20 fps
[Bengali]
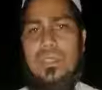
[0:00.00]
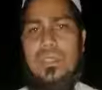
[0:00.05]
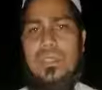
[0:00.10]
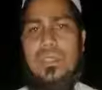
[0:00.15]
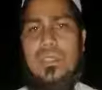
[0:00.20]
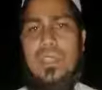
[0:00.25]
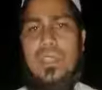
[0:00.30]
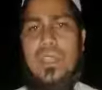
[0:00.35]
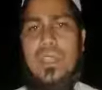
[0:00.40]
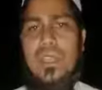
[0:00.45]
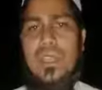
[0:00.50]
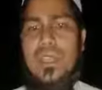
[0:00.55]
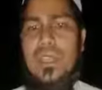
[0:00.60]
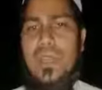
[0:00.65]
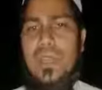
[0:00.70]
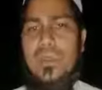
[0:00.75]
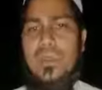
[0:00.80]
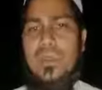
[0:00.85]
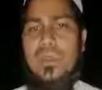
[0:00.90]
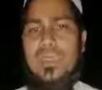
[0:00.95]
করেছি
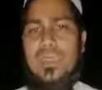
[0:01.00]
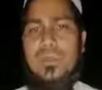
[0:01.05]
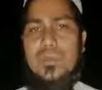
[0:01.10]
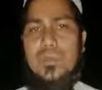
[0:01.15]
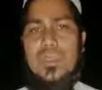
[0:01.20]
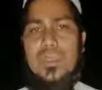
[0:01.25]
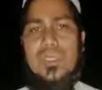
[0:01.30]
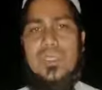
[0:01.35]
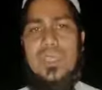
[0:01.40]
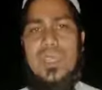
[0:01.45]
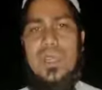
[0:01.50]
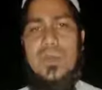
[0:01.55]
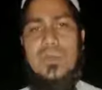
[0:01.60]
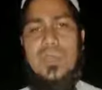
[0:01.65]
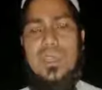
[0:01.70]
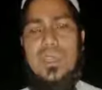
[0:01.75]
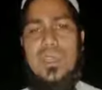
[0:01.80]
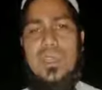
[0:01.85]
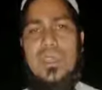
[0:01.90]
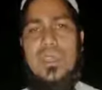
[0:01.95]
আপনাদের বলছি
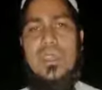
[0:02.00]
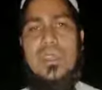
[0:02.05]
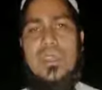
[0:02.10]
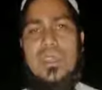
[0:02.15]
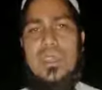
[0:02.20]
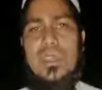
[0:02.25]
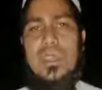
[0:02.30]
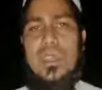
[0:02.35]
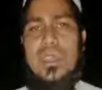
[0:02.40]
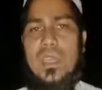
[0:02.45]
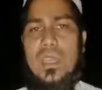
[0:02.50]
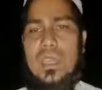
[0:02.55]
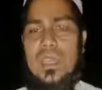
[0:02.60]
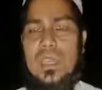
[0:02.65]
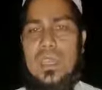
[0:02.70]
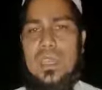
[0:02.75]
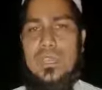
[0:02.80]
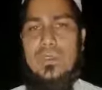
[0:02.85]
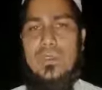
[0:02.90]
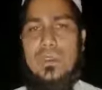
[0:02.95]
আপনারা
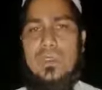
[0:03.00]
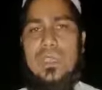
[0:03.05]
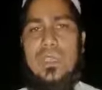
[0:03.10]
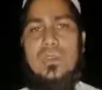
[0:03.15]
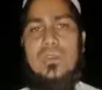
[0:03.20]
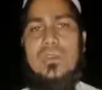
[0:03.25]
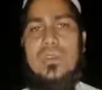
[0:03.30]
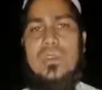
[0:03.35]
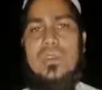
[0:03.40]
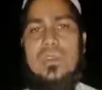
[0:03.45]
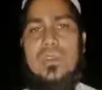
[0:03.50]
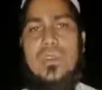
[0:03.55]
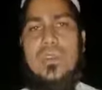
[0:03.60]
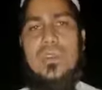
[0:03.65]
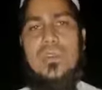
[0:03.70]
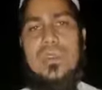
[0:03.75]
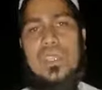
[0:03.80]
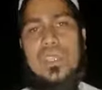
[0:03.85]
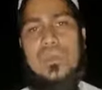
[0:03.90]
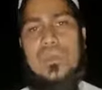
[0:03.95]
এই কথাগুলো
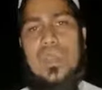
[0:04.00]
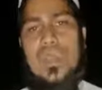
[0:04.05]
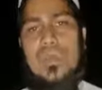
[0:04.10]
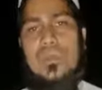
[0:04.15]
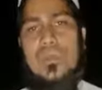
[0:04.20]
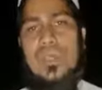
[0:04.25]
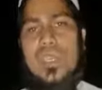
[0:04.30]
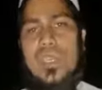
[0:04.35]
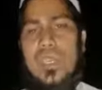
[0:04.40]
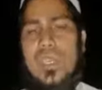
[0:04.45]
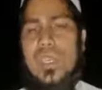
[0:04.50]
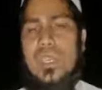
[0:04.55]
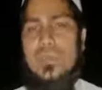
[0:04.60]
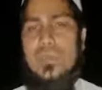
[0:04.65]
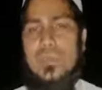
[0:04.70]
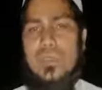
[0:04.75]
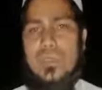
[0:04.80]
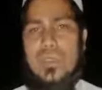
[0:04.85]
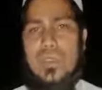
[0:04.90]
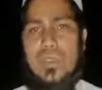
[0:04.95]
সকল ইমাম
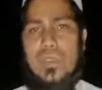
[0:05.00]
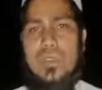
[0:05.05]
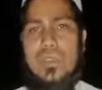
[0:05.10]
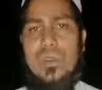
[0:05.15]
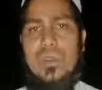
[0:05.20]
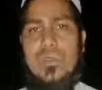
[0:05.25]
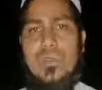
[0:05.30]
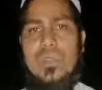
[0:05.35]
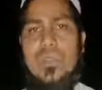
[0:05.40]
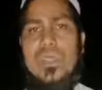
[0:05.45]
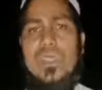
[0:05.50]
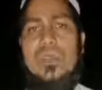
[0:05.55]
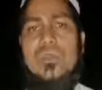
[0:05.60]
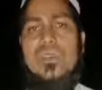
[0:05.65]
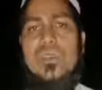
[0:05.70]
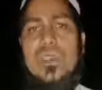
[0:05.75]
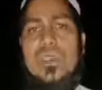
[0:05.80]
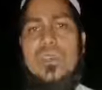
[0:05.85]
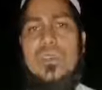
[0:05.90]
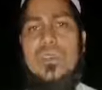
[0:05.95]
এবং সকল মুসলিম
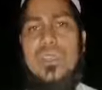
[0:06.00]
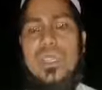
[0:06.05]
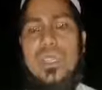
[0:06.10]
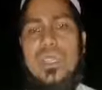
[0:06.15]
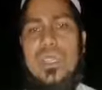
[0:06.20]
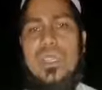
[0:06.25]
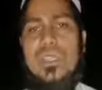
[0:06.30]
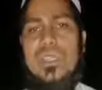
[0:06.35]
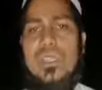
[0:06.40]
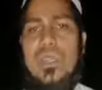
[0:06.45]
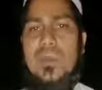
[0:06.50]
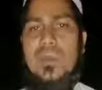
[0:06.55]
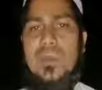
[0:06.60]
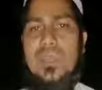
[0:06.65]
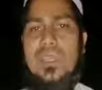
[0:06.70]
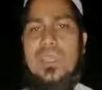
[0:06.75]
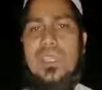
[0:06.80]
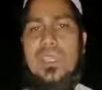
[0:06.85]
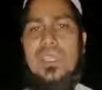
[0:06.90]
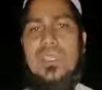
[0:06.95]
জনগণের কাছে
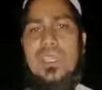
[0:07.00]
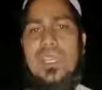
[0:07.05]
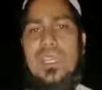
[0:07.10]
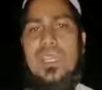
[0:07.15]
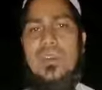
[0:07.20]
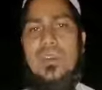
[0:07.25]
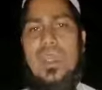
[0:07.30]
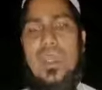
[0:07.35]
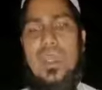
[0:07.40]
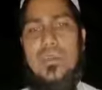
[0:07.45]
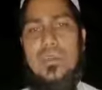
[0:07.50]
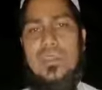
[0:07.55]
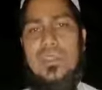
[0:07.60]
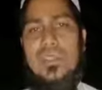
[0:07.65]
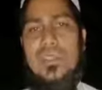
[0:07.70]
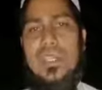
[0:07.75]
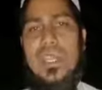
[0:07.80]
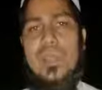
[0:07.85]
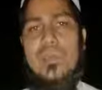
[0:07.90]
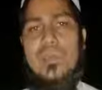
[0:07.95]
আপনাদের কাছে
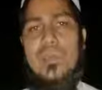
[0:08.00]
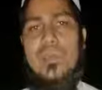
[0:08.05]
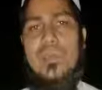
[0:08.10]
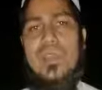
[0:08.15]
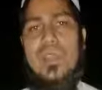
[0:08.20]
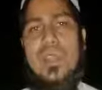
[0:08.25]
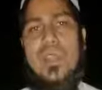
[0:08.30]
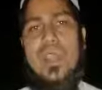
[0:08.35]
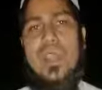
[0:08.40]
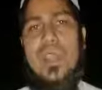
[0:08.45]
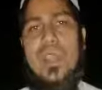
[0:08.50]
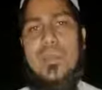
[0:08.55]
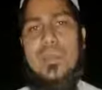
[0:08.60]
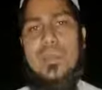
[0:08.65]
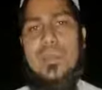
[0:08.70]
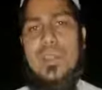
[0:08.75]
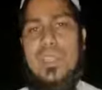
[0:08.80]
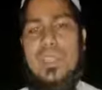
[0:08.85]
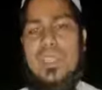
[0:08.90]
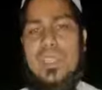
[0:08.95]
আবেদন রাখবো
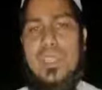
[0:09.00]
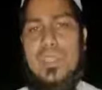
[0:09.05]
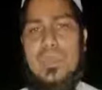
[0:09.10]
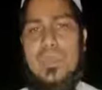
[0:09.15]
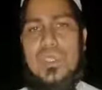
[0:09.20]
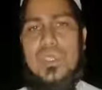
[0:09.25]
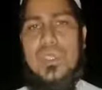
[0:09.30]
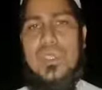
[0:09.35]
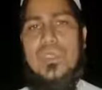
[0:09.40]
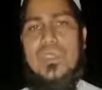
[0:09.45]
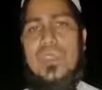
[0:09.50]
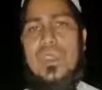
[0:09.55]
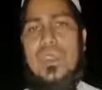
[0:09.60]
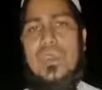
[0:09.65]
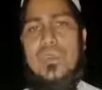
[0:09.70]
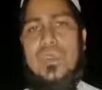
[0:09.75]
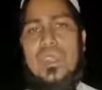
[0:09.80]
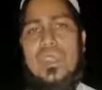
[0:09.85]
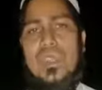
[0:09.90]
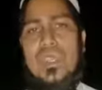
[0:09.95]
আপনারা নিয়ম
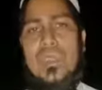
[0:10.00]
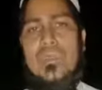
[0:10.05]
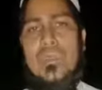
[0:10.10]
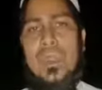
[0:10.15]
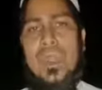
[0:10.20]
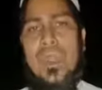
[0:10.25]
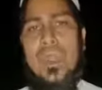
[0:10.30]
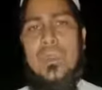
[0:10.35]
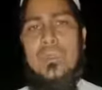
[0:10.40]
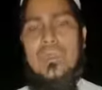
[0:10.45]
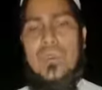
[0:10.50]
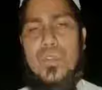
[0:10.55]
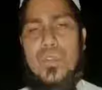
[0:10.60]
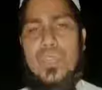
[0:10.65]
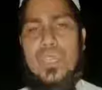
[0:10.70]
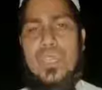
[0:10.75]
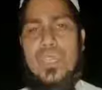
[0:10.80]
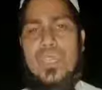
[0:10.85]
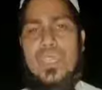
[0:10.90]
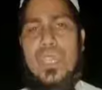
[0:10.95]
শৃঙ্খলা মেলে
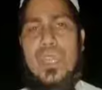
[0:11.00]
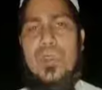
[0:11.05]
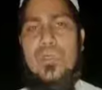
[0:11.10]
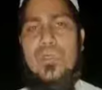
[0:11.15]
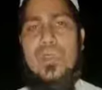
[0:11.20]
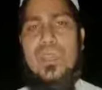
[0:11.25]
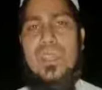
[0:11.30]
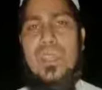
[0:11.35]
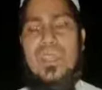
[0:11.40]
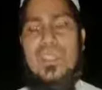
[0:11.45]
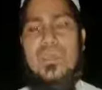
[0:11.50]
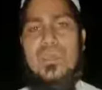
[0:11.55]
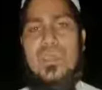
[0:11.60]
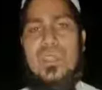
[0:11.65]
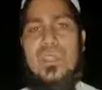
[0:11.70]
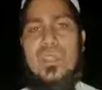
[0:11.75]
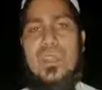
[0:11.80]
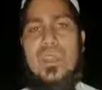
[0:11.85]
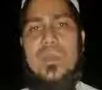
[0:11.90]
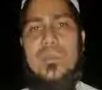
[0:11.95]
মসজিদে আপনারা
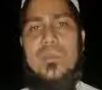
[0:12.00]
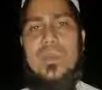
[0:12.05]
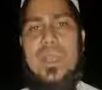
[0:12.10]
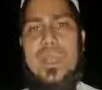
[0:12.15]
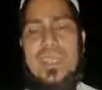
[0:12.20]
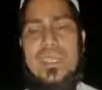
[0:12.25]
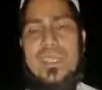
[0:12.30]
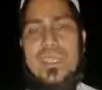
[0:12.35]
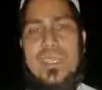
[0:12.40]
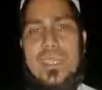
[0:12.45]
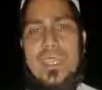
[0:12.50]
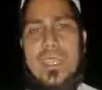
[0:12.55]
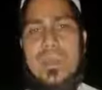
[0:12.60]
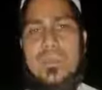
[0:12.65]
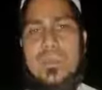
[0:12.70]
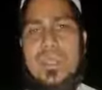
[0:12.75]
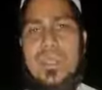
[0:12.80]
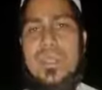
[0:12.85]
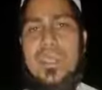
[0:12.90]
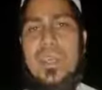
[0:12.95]
আসবেন না বাড়িতে
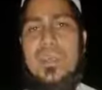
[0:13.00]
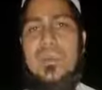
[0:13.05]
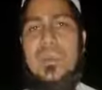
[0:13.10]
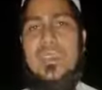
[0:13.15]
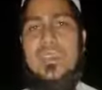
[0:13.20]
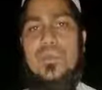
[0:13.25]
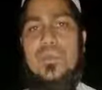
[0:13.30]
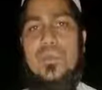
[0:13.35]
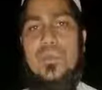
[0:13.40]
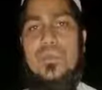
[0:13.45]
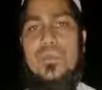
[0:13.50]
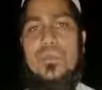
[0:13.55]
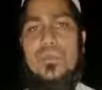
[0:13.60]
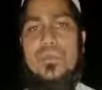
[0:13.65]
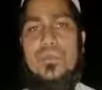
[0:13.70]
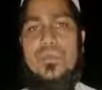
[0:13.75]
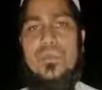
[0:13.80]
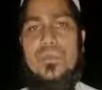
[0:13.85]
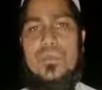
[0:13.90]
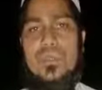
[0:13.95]
আপনারা নামাজ পড়ুন